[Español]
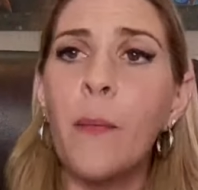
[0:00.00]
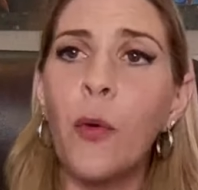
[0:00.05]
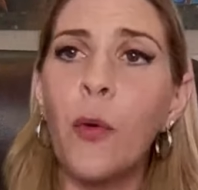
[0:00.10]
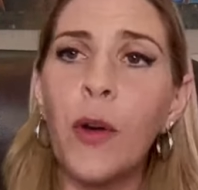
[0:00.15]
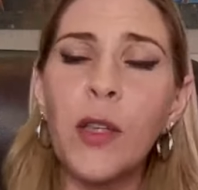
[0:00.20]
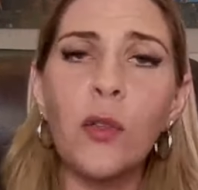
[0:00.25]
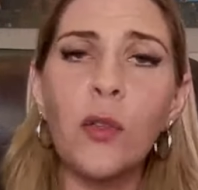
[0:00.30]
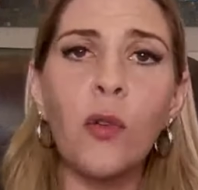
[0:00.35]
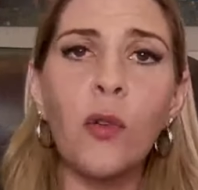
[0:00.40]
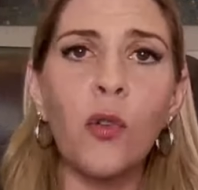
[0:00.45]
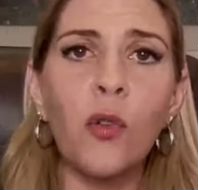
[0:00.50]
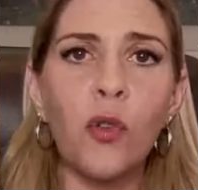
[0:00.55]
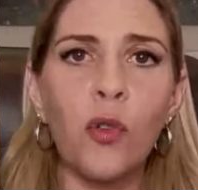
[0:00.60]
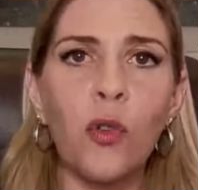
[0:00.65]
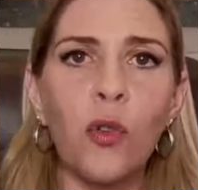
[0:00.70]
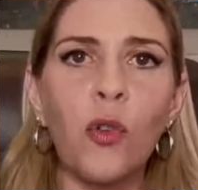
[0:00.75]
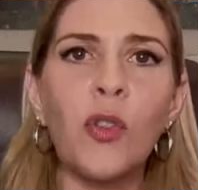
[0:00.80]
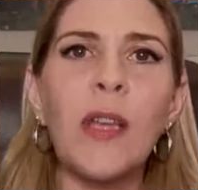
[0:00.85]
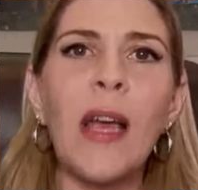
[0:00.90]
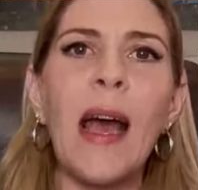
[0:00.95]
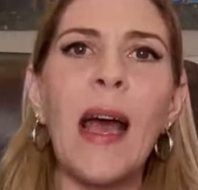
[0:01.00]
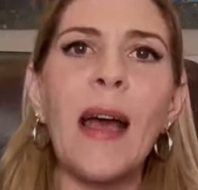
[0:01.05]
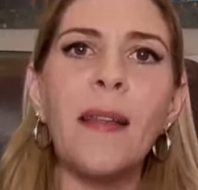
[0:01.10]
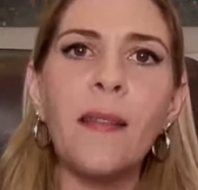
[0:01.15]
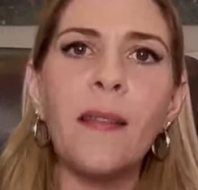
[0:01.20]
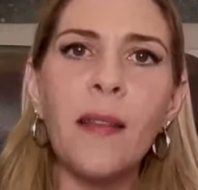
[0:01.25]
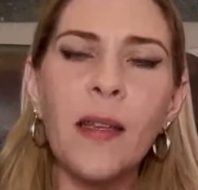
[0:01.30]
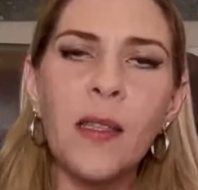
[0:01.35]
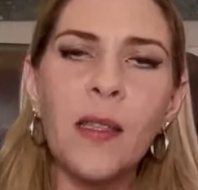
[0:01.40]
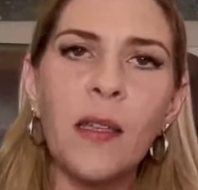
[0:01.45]
Por eso nosotros,
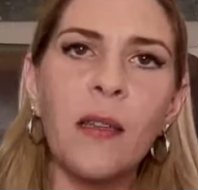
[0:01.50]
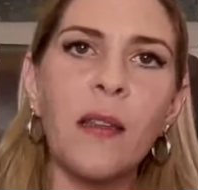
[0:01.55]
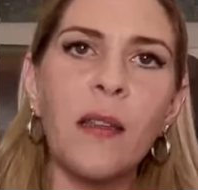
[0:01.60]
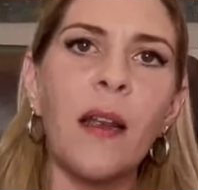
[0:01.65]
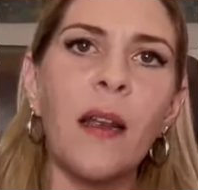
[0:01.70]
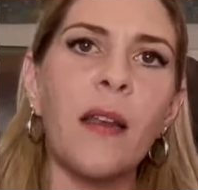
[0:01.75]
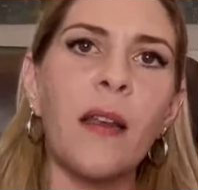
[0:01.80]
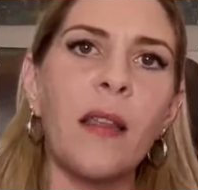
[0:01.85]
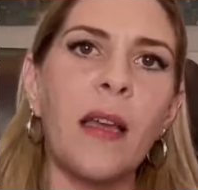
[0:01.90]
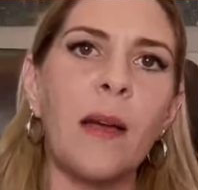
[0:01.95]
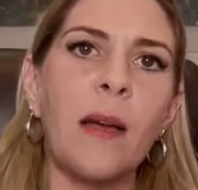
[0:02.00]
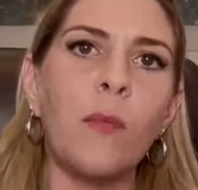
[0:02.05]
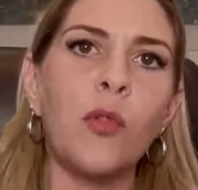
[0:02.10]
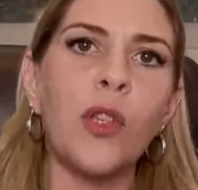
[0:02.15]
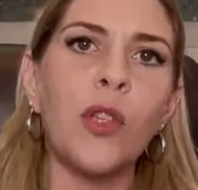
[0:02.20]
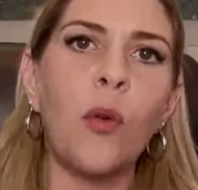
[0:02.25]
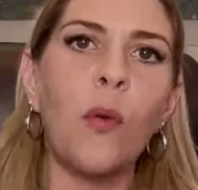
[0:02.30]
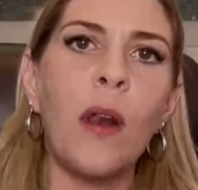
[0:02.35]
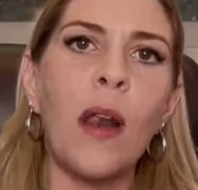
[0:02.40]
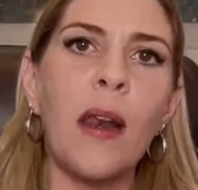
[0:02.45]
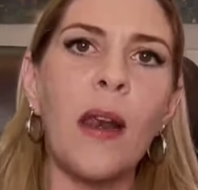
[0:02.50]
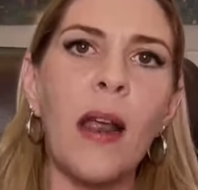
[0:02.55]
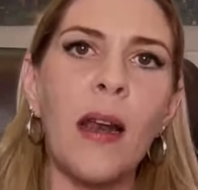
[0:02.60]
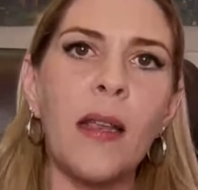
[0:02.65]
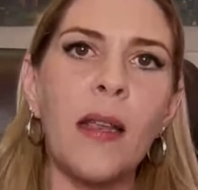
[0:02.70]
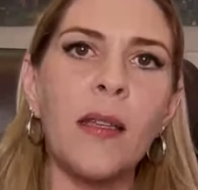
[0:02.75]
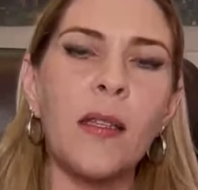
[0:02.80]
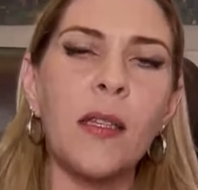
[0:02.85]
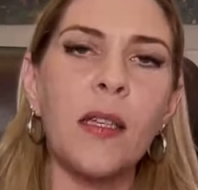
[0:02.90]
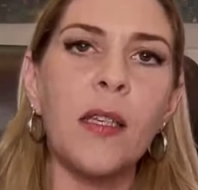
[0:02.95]
antes de estar digamos, en un
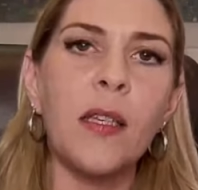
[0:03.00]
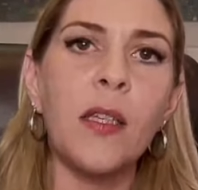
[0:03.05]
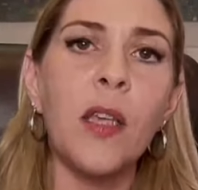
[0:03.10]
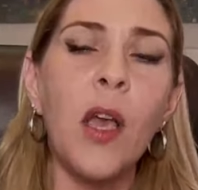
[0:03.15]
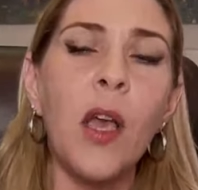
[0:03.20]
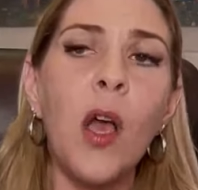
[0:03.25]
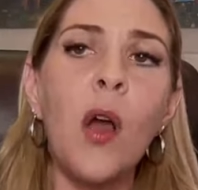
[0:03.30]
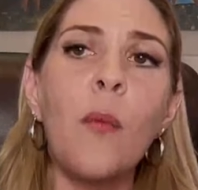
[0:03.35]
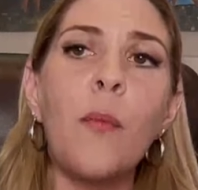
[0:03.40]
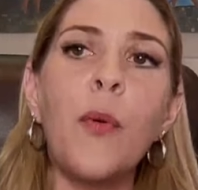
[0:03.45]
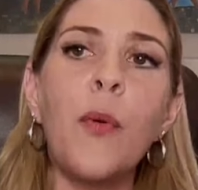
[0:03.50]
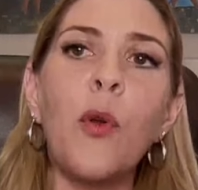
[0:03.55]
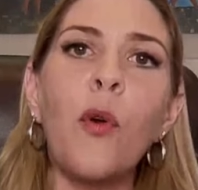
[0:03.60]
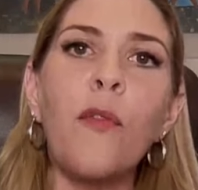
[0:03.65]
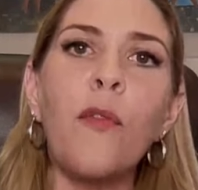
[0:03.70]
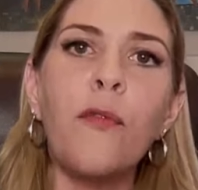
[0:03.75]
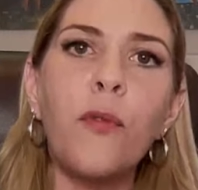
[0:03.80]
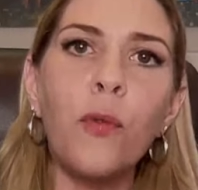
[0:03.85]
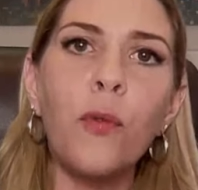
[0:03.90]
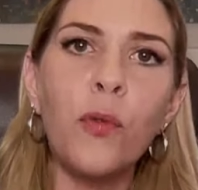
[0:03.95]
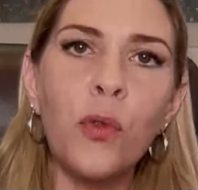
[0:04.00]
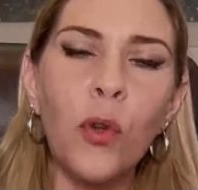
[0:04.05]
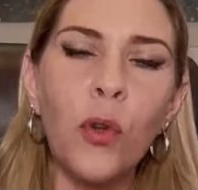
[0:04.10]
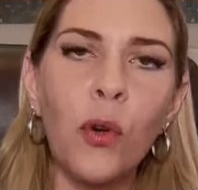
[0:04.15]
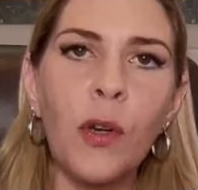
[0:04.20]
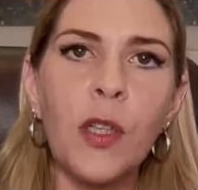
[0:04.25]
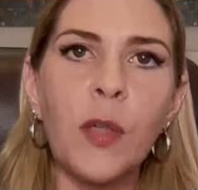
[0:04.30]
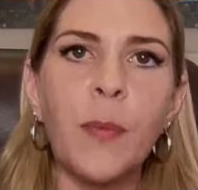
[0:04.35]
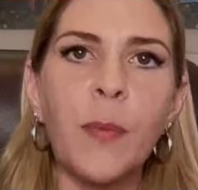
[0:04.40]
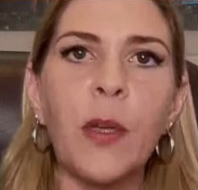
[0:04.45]
análisis
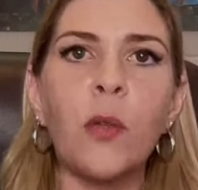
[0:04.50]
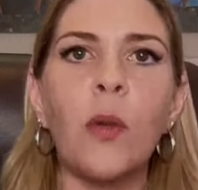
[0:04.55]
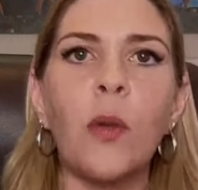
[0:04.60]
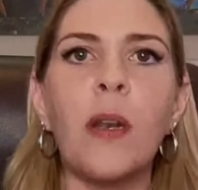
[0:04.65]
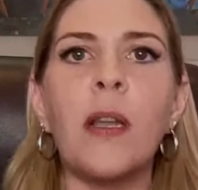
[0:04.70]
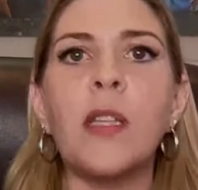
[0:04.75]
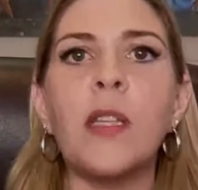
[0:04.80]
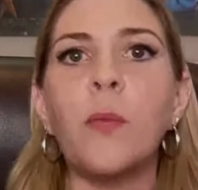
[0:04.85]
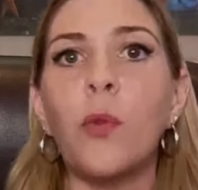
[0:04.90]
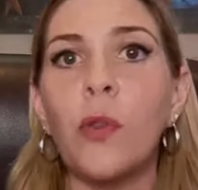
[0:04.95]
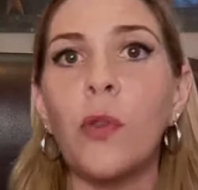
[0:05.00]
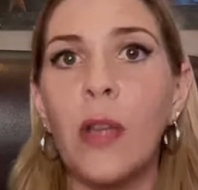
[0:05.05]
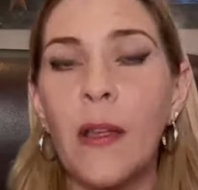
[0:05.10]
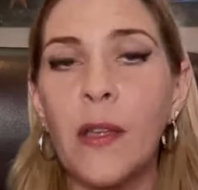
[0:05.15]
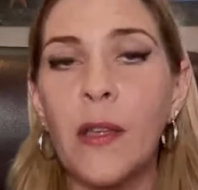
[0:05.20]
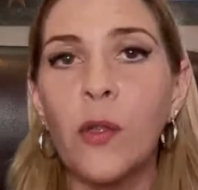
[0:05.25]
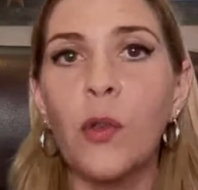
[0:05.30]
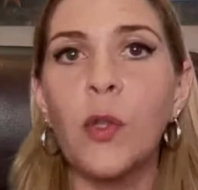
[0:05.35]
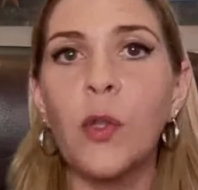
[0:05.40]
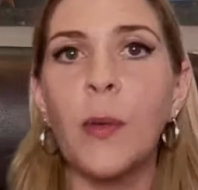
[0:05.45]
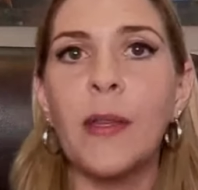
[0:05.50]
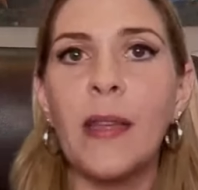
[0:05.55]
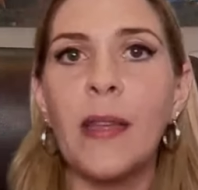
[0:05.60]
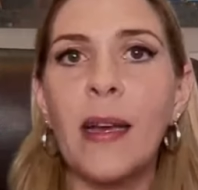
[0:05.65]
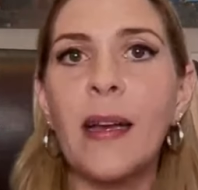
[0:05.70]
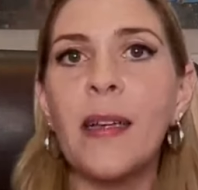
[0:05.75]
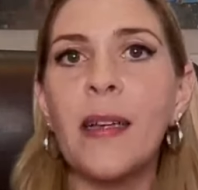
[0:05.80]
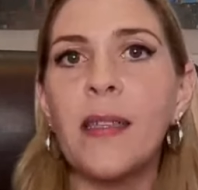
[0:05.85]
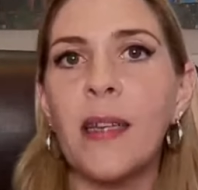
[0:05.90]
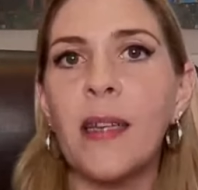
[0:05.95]
profundo respecto a las bondades o
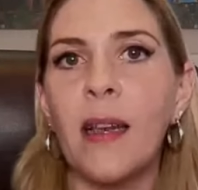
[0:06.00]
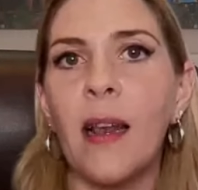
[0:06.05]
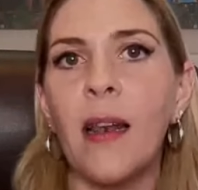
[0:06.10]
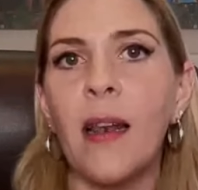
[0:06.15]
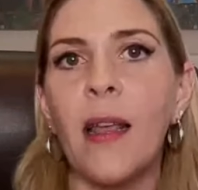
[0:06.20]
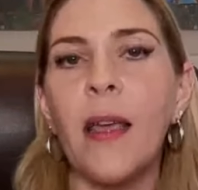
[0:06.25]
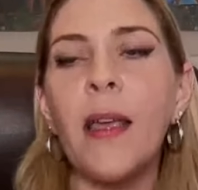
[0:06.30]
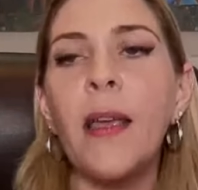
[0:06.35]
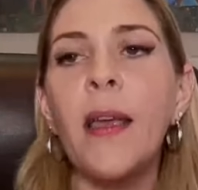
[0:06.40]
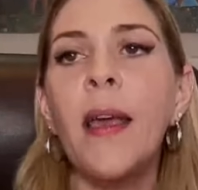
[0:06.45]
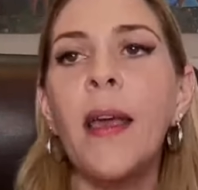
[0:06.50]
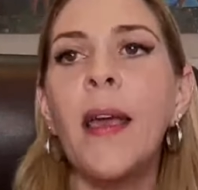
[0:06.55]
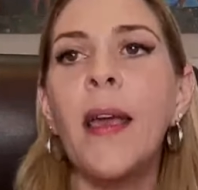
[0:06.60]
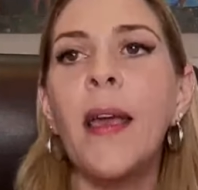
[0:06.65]
desventajas de la ley,